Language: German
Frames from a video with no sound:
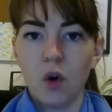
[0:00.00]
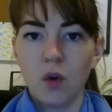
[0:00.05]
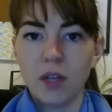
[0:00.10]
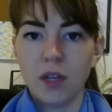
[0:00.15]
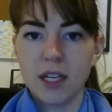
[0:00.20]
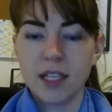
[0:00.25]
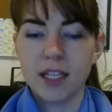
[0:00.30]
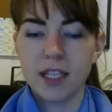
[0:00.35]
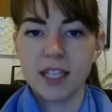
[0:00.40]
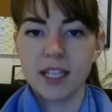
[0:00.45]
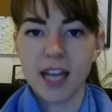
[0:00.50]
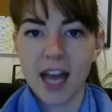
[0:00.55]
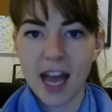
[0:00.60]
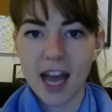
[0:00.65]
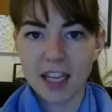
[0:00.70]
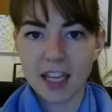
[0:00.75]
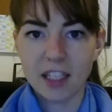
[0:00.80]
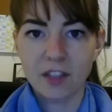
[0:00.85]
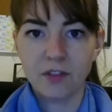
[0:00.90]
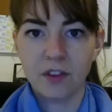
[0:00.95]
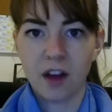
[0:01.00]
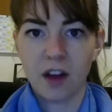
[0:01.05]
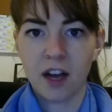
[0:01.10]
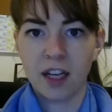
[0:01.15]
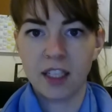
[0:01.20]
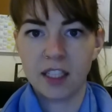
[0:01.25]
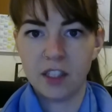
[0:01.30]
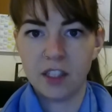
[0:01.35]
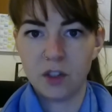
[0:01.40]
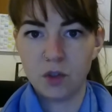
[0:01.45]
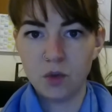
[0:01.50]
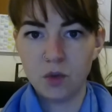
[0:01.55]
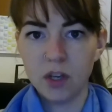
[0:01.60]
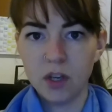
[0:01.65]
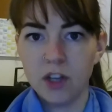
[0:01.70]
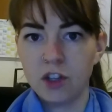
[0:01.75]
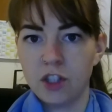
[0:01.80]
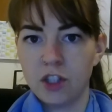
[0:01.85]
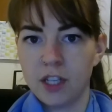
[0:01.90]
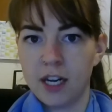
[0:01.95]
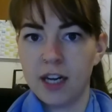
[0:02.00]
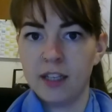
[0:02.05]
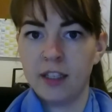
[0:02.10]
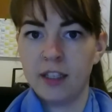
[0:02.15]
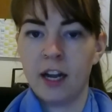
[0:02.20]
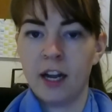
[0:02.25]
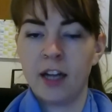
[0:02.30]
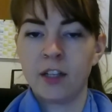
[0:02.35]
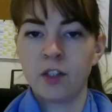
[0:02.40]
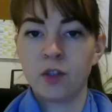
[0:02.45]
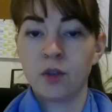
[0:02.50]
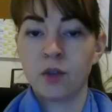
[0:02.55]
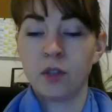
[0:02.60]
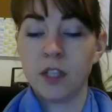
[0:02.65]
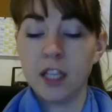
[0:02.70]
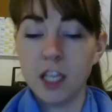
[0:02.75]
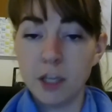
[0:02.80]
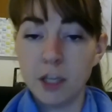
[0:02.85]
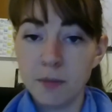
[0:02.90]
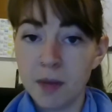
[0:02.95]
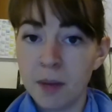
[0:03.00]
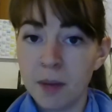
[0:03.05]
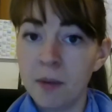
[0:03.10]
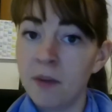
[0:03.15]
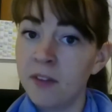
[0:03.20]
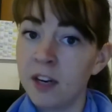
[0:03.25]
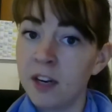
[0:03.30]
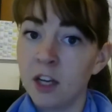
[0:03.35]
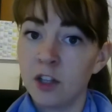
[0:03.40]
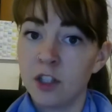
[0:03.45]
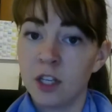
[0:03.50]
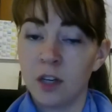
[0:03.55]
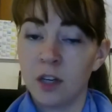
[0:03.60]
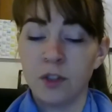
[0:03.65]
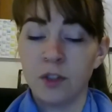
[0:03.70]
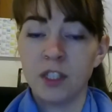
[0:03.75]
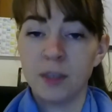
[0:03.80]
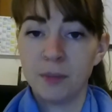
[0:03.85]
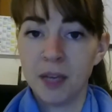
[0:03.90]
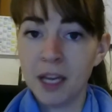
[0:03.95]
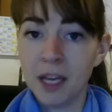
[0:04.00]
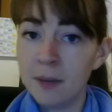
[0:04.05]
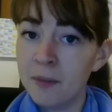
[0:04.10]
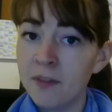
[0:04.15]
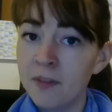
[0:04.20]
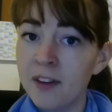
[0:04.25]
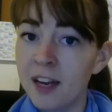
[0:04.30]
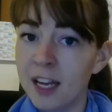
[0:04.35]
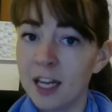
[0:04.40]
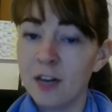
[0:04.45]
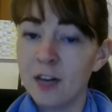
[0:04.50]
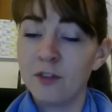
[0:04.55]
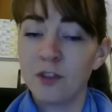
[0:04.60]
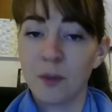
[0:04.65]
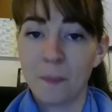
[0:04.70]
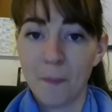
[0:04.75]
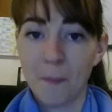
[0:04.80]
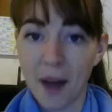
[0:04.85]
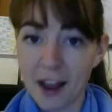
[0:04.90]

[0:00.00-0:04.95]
Und das ist echt eine Frage, die du dir stellen kannst und die ich mir immer wieder stelle und die mir immer wieder hilft und